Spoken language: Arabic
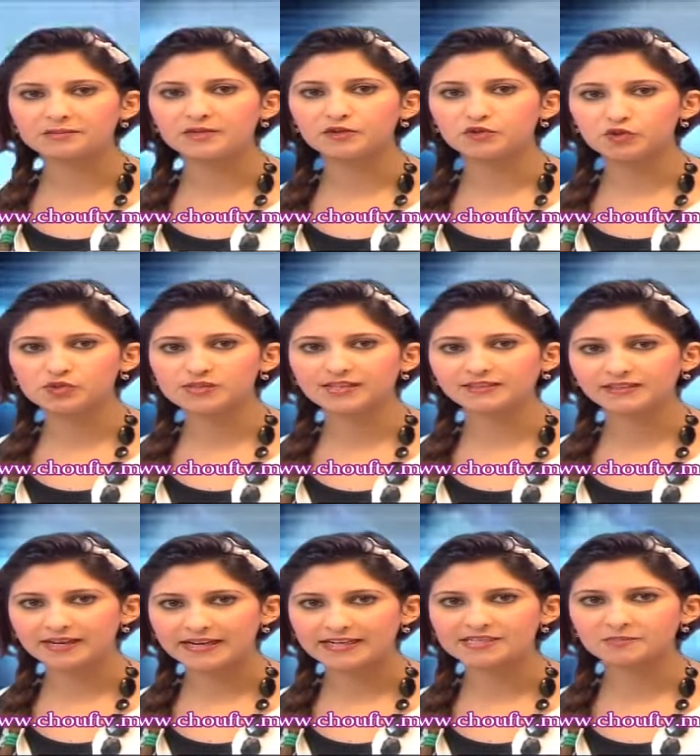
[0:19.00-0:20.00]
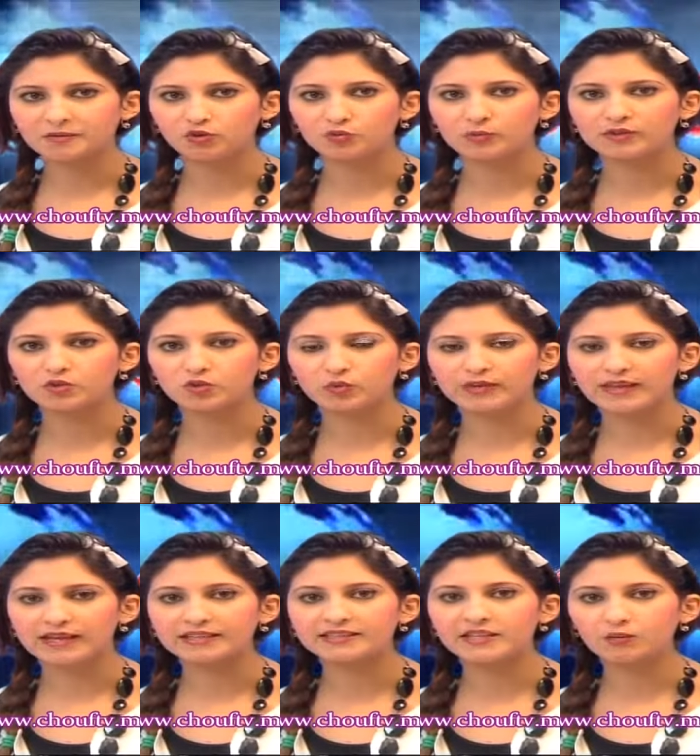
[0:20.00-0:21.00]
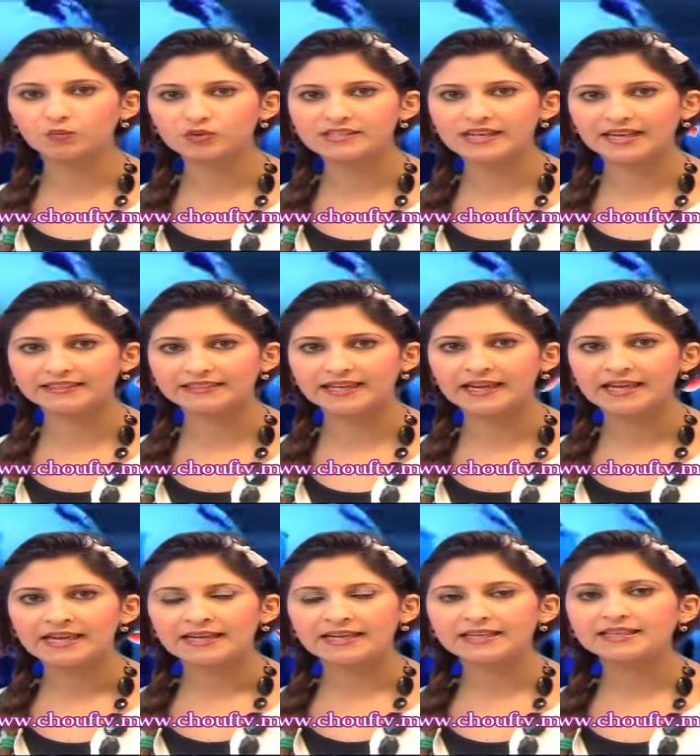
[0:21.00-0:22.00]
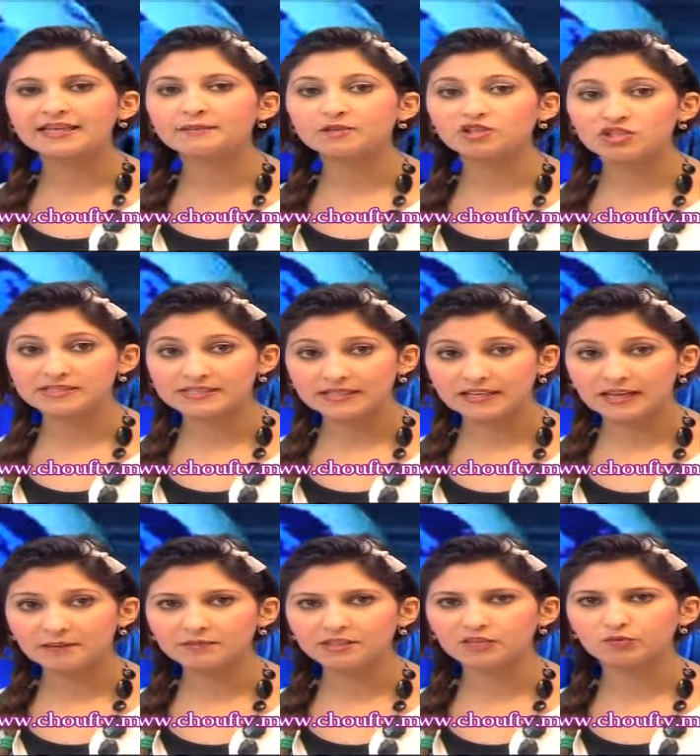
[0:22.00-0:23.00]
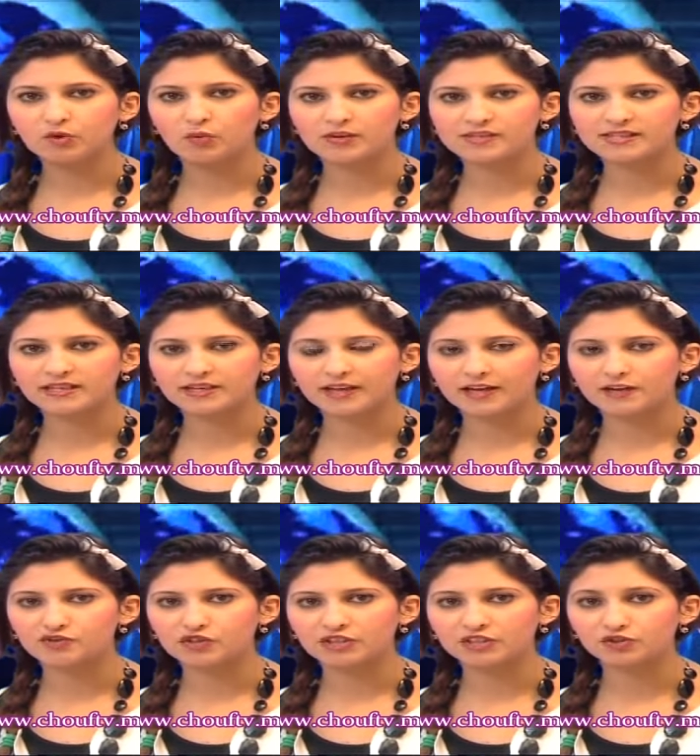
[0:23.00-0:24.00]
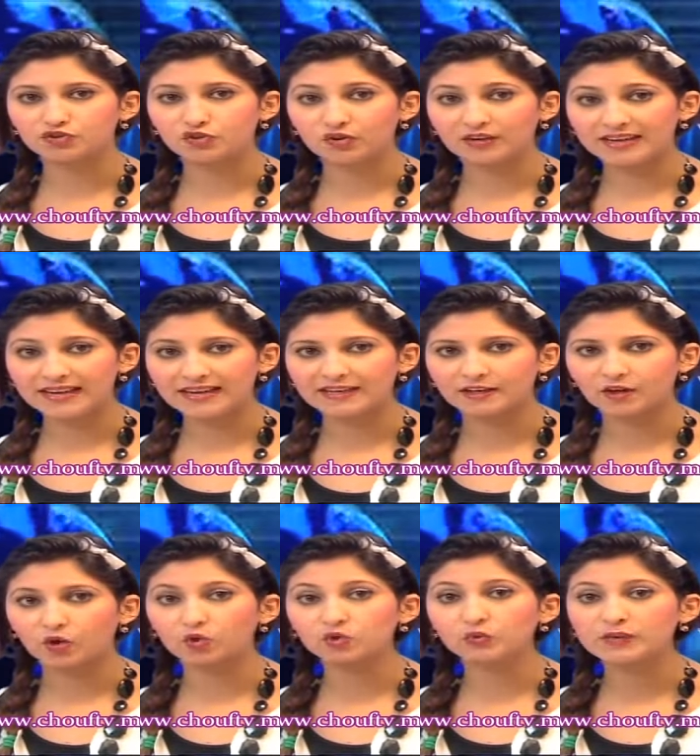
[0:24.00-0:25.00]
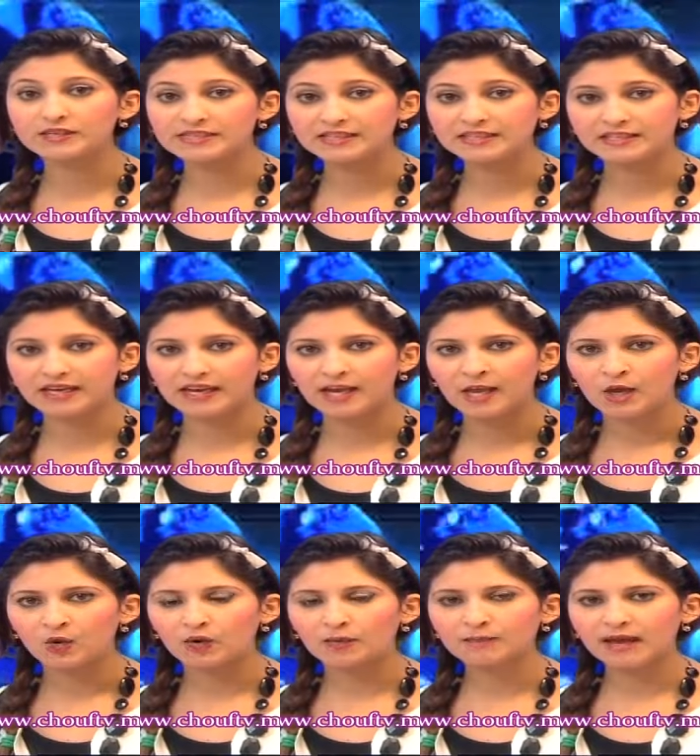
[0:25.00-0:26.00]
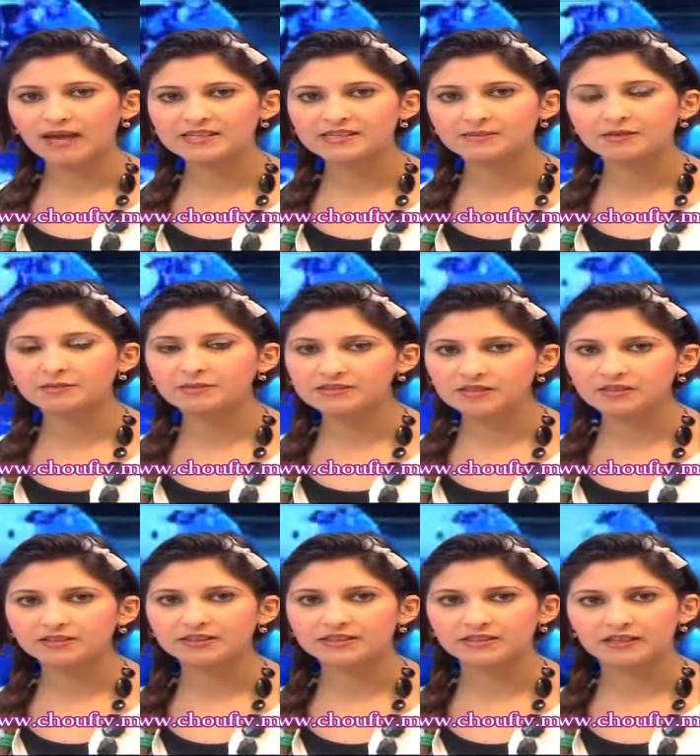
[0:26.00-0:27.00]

به سوزان رايس مندوبة الولايات المتحدة لدى مجلس الأمن ووزير الخارجية جون كيلي خطوة سيئة وبحسب المصادر